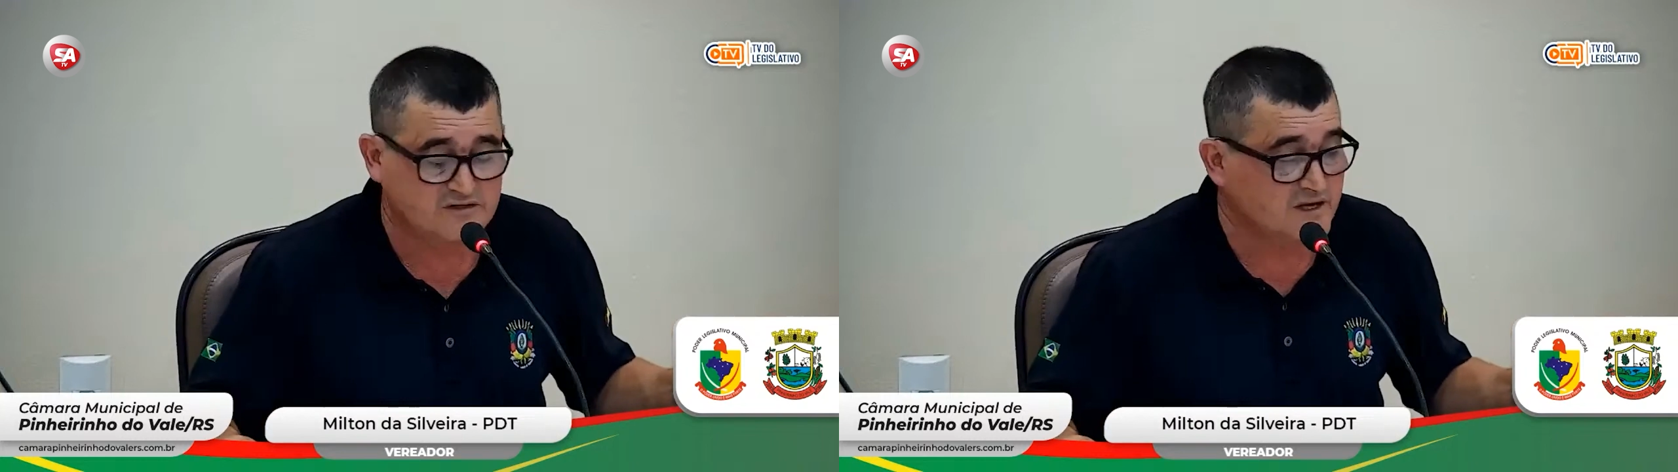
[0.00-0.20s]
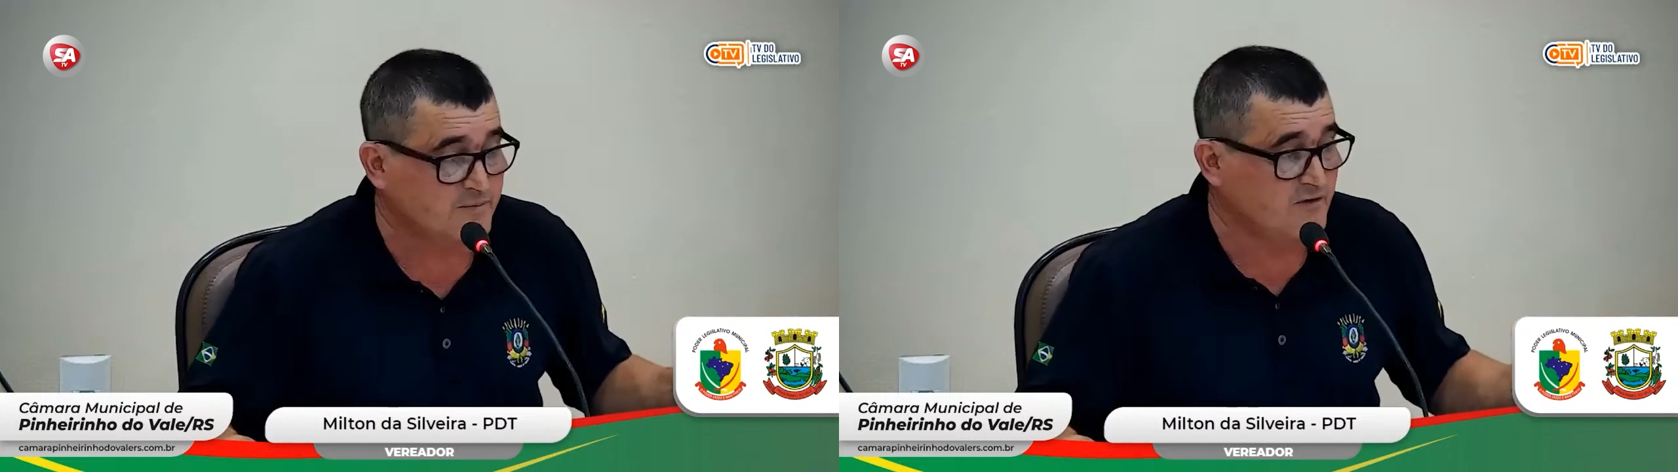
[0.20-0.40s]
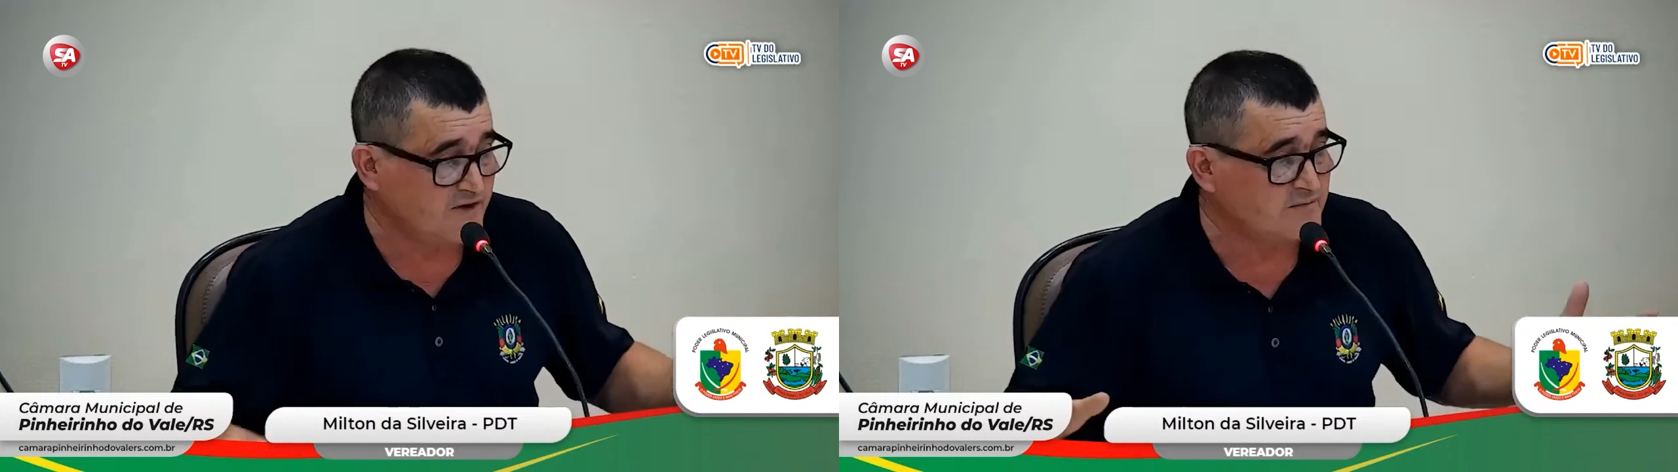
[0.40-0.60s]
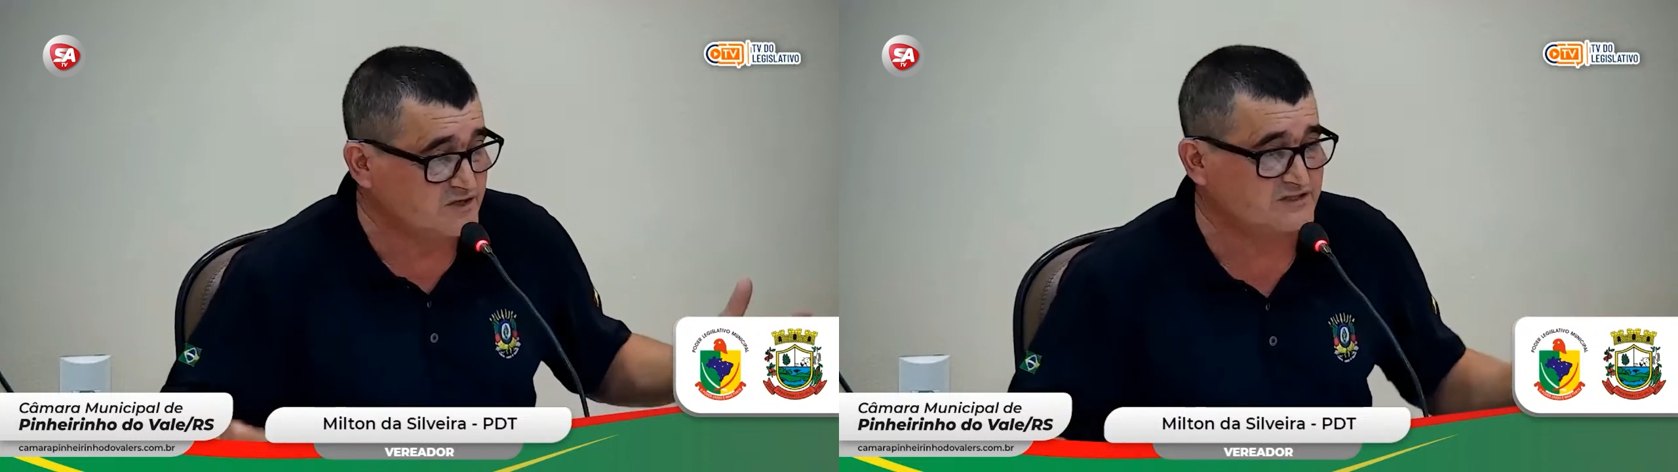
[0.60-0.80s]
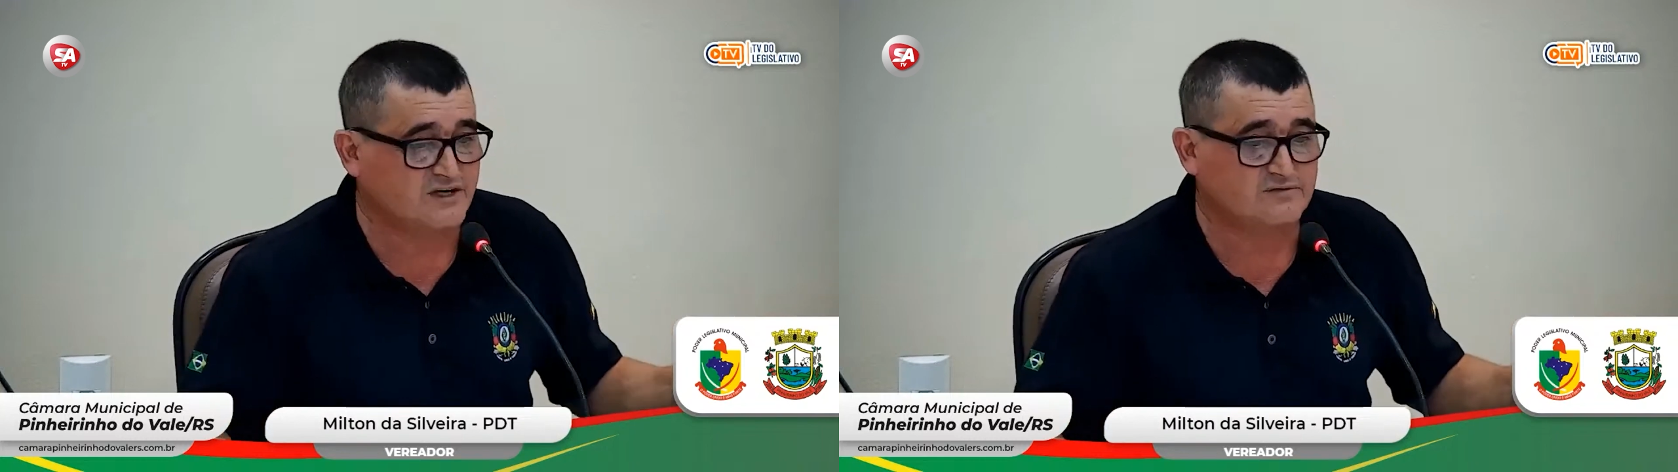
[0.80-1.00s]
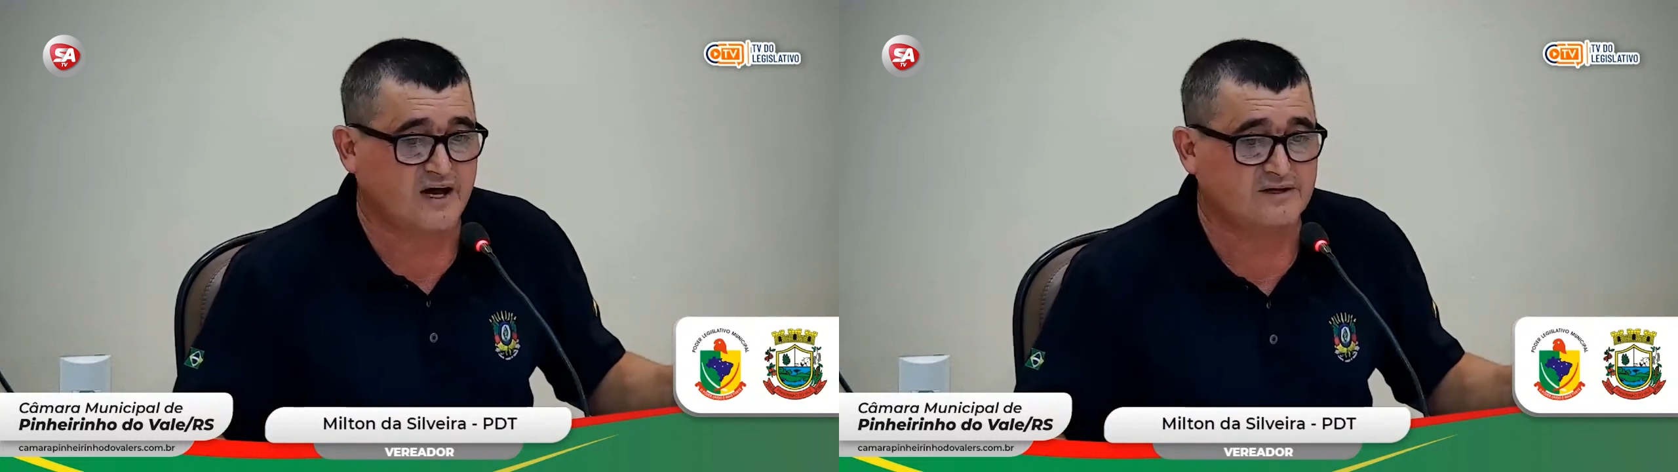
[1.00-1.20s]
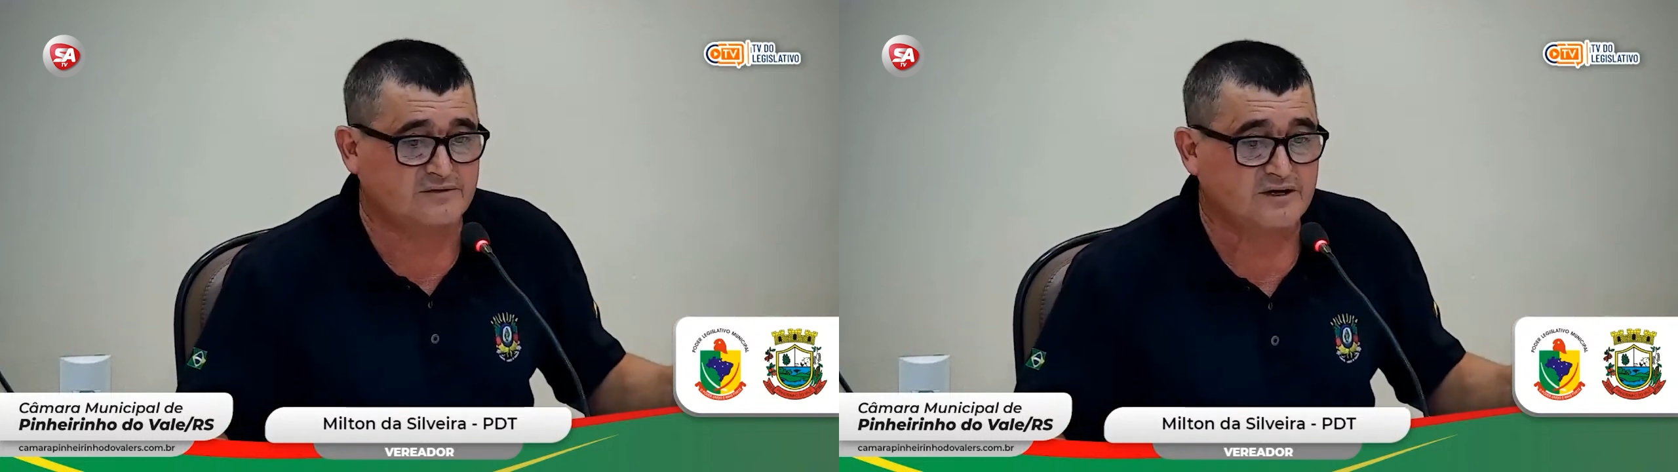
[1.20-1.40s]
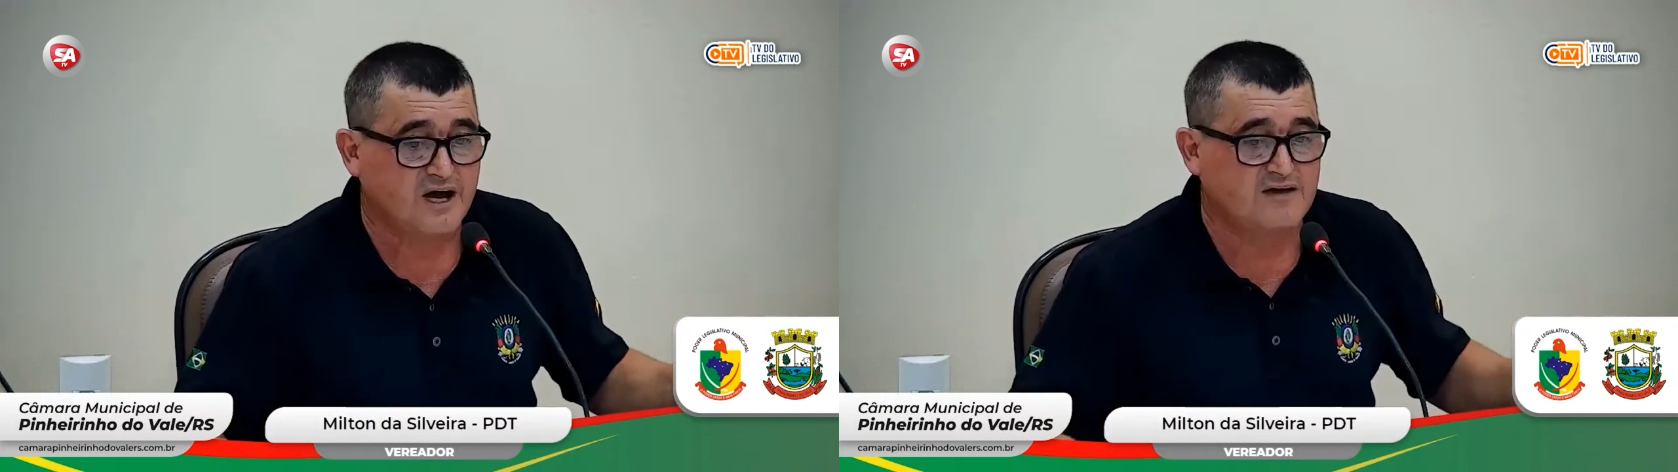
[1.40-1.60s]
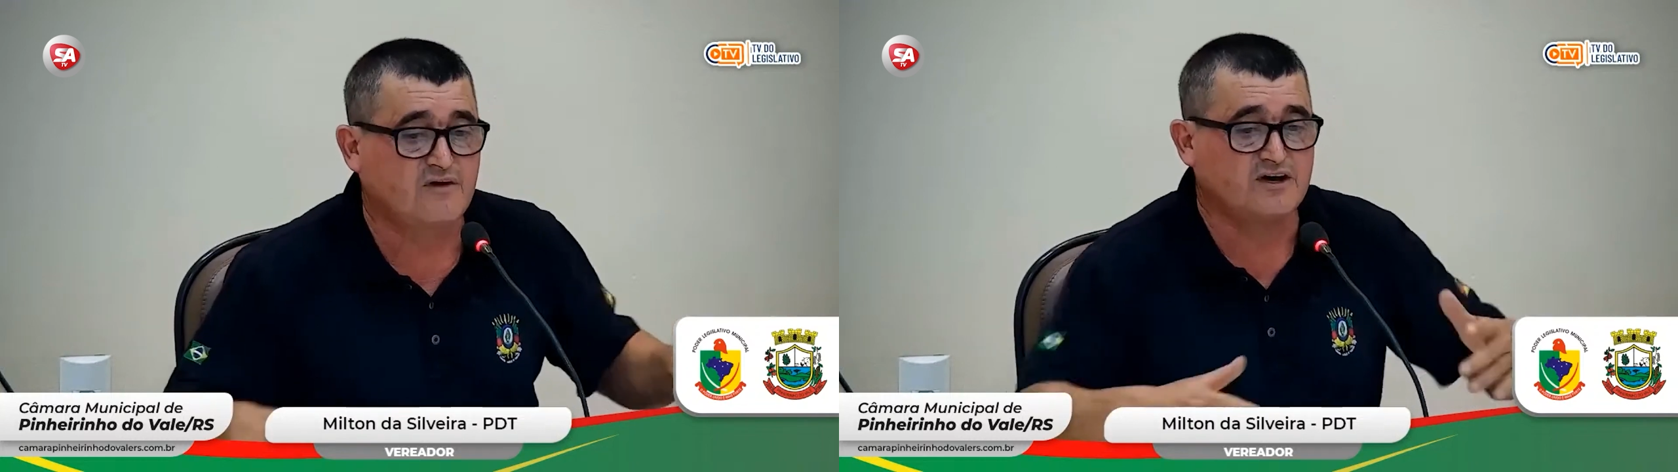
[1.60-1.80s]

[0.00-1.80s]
vereadores, aprovemos a gestão do Elto.